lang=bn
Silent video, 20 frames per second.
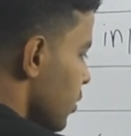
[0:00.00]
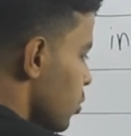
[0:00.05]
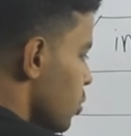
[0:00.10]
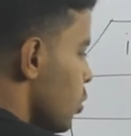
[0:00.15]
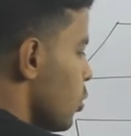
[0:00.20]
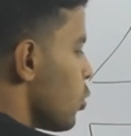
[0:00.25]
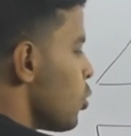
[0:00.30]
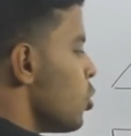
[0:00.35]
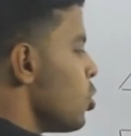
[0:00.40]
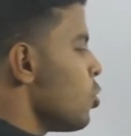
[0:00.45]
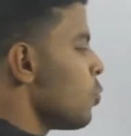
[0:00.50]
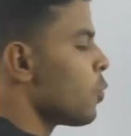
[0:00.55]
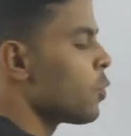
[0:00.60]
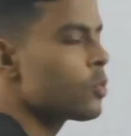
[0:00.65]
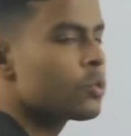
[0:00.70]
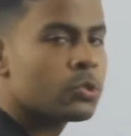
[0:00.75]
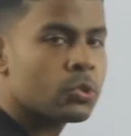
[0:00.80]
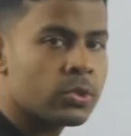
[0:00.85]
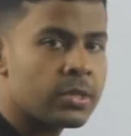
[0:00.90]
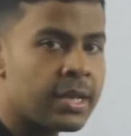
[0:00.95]
দৈর্ঘ্য ইন্টু
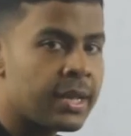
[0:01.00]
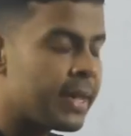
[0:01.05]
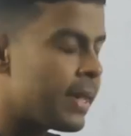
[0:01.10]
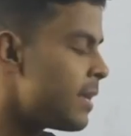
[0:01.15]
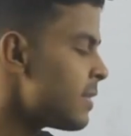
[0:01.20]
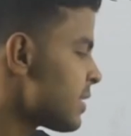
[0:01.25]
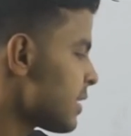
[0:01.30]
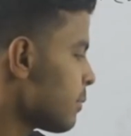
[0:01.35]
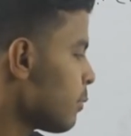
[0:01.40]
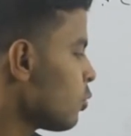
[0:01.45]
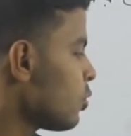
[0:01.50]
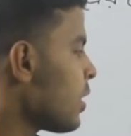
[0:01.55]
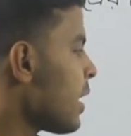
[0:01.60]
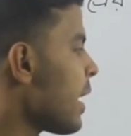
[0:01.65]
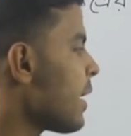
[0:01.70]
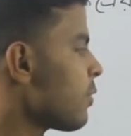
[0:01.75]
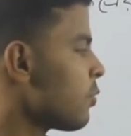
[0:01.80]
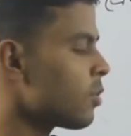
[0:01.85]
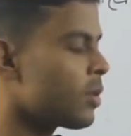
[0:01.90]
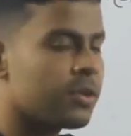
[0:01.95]
প্রস্থ তাহলে এস এর মধ্যে
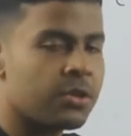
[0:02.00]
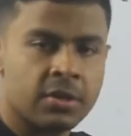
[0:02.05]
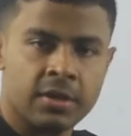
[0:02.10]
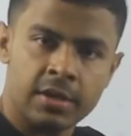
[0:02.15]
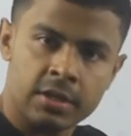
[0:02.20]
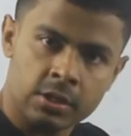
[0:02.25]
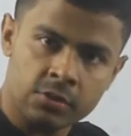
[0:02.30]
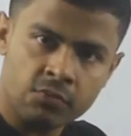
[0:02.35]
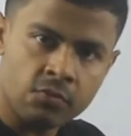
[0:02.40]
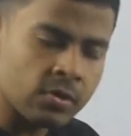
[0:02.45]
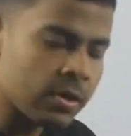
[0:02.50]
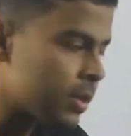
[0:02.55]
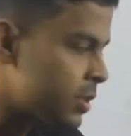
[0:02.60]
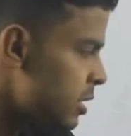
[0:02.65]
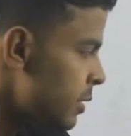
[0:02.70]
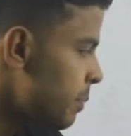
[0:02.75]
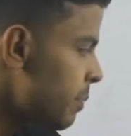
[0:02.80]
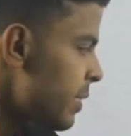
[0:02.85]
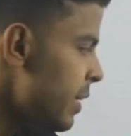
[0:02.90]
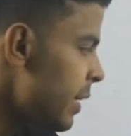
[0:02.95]
আয়তক্ষেত্রের ক্ষেত্রফল
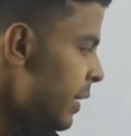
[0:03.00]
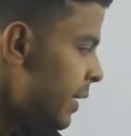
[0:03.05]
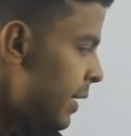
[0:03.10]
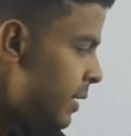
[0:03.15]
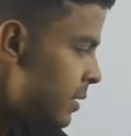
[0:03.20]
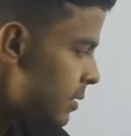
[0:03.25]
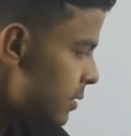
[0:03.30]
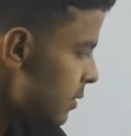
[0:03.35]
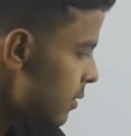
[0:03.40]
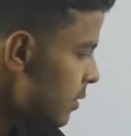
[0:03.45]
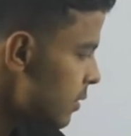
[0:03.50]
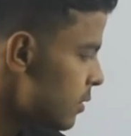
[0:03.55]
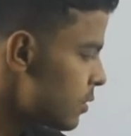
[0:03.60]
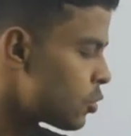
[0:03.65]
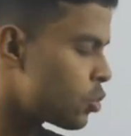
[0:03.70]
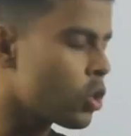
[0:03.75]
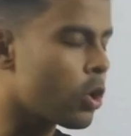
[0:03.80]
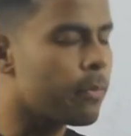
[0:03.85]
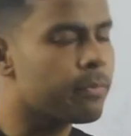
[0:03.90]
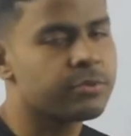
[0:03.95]
আছে প্রিন্ট এস
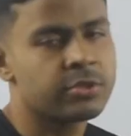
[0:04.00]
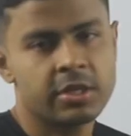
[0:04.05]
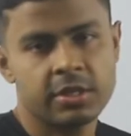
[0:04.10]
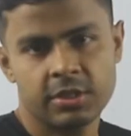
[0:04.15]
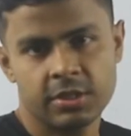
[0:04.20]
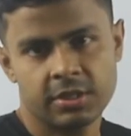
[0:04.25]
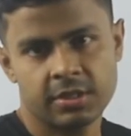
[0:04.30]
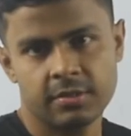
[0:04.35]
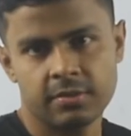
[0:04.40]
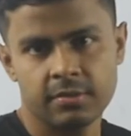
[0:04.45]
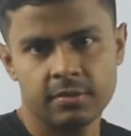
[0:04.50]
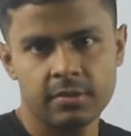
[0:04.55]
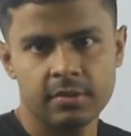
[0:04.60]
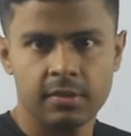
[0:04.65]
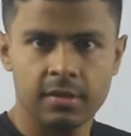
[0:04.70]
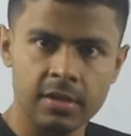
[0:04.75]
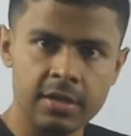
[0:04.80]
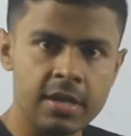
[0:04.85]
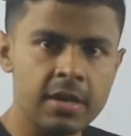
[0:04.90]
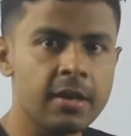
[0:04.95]
স্টপ শেষ
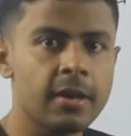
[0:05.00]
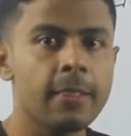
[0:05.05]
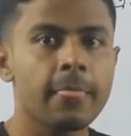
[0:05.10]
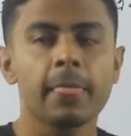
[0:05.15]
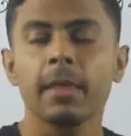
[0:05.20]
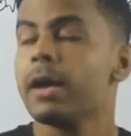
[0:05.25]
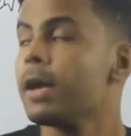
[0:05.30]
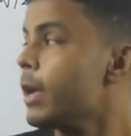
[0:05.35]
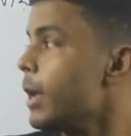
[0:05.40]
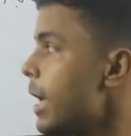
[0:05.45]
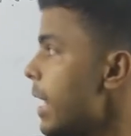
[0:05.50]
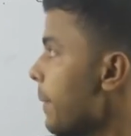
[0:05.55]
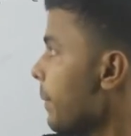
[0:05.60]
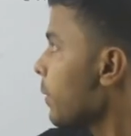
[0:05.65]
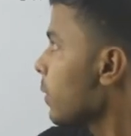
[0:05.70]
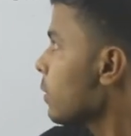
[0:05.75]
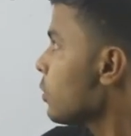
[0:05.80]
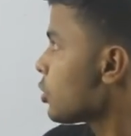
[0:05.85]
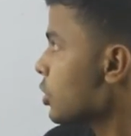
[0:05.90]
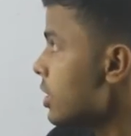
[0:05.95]
ক্লিয়ার
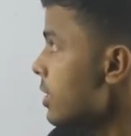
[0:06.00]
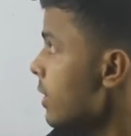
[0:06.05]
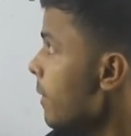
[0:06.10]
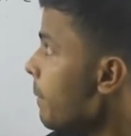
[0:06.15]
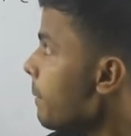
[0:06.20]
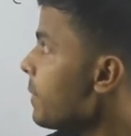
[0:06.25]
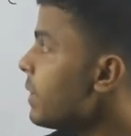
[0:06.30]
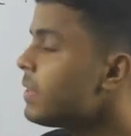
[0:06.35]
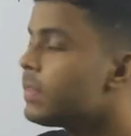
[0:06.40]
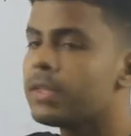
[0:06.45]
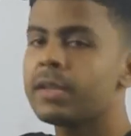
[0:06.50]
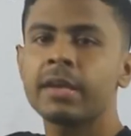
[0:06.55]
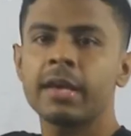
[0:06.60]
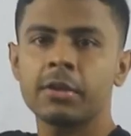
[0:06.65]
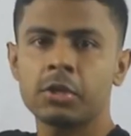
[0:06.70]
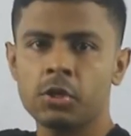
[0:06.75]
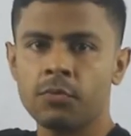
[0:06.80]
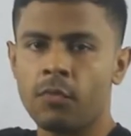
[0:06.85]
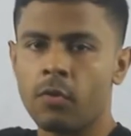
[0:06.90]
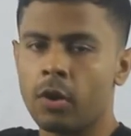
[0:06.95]
এরপর হচ্ছে বৃত্তের
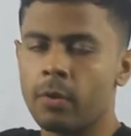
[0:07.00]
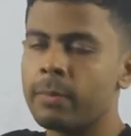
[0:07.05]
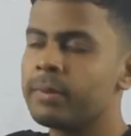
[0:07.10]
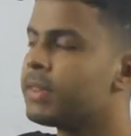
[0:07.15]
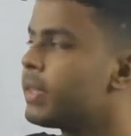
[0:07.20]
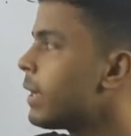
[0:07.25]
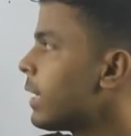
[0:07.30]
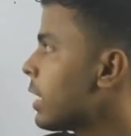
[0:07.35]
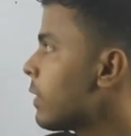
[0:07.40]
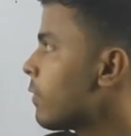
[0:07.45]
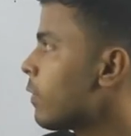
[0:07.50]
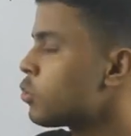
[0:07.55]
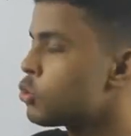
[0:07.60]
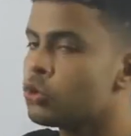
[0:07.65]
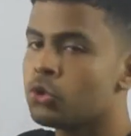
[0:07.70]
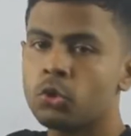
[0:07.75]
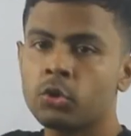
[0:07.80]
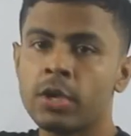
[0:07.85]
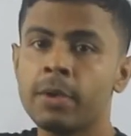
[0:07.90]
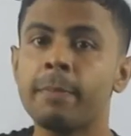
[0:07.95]
ক্ষেত্রফল বৃত্তের ক্ষেত্রফল
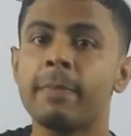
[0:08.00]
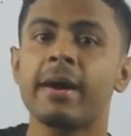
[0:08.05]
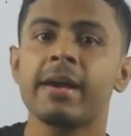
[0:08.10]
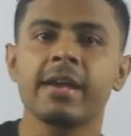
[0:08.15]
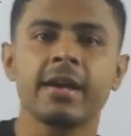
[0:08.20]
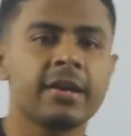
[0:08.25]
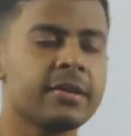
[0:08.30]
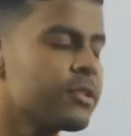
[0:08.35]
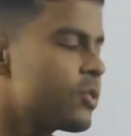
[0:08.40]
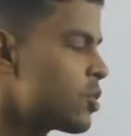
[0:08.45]
সূত্র কি পাই আর